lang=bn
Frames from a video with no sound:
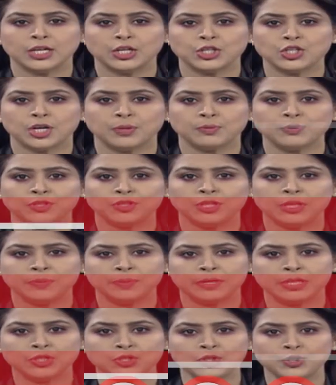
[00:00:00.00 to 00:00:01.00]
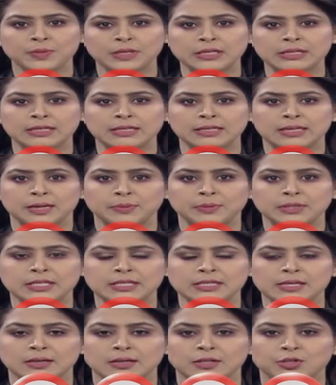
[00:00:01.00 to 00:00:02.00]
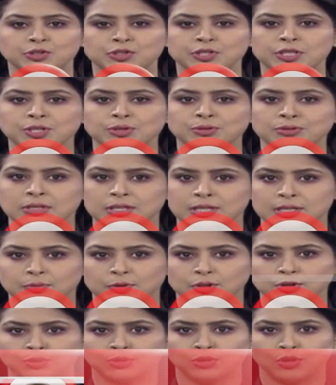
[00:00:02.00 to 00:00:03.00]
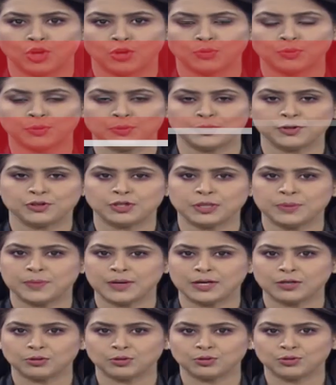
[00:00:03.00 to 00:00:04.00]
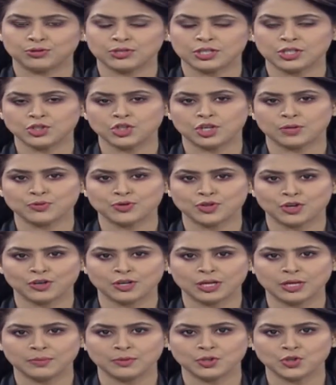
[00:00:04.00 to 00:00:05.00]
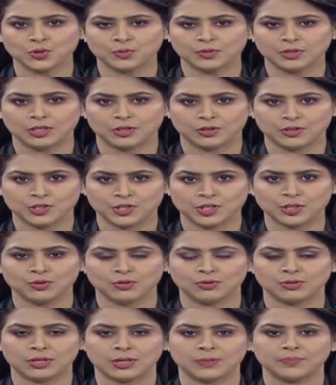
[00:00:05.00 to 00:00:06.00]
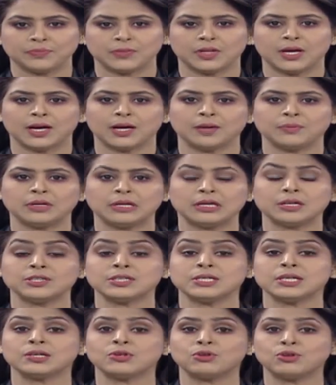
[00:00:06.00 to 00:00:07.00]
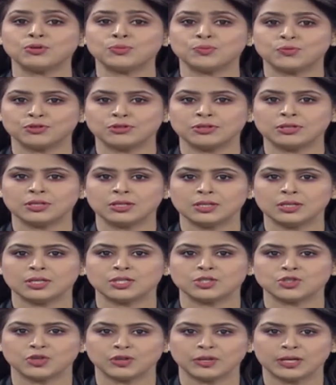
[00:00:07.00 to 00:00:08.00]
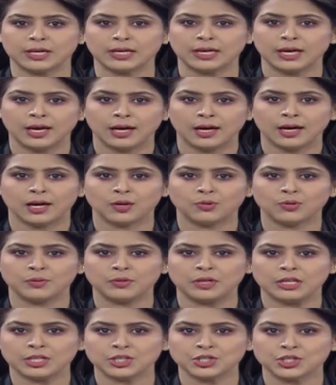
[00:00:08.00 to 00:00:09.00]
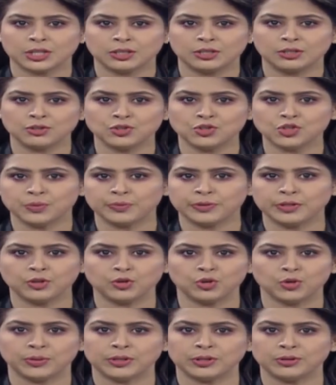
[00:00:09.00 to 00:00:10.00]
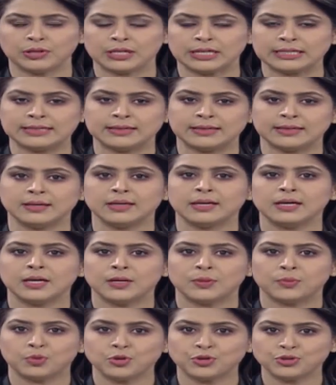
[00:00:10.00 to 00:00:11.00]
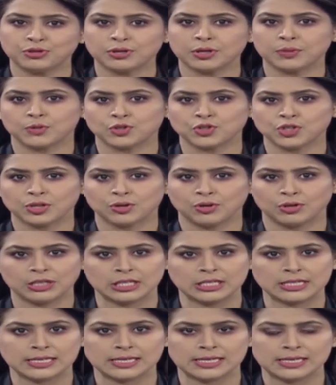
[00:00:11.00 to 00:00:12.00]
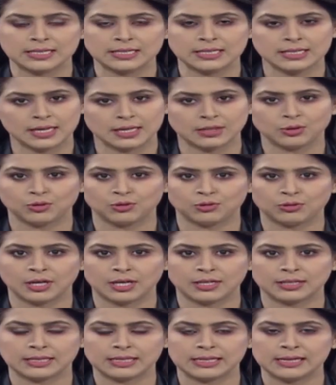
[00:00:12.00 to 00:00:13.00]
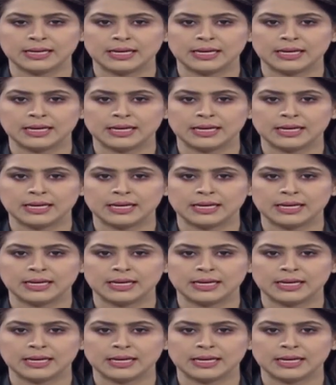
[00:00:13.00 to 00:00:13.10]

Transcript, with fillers: সর্বজনীন পেনশন বাতিলের দাবিতে টানা তৃতীয় দিনের মতো কর্মবিরতি পালন করছেন সব সরকারি বিশ্ববিদ্যালয়ের শিক্ষকরা আগামীকাল শিক্ষক প্রতিনিধিদের সঙ্গে আওয়ামী লীগের সাধারণ সম্পাদক ওবায়দুল কাদেরের বৈঠকে বসার কথা জানিয়েছেন আন্দোলনকারীরা